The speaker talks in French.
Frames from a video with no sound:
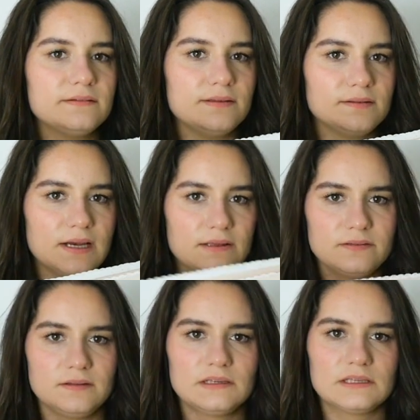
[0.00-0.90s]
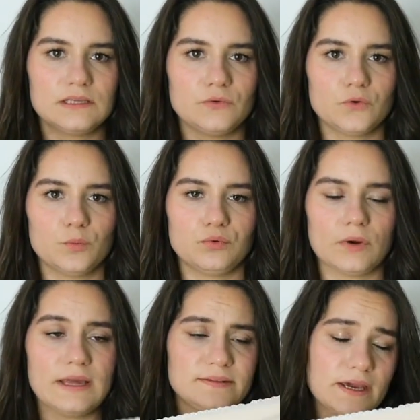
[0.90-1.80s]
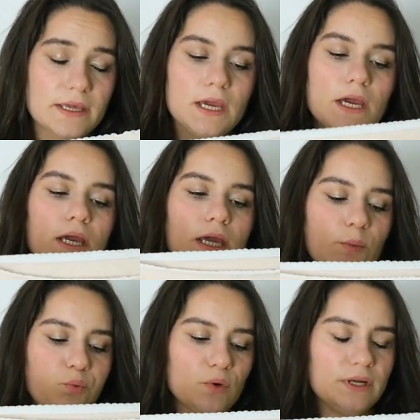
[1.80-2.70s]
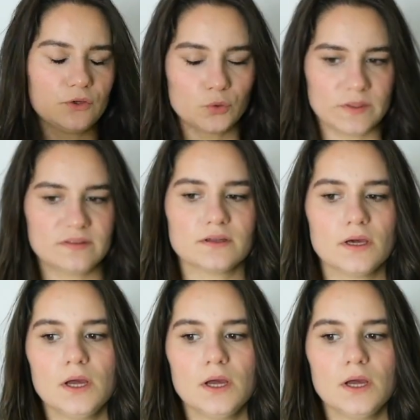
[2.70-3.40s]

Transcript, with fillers: des élastiques qu'il faut pour la taille et pour les cuisses.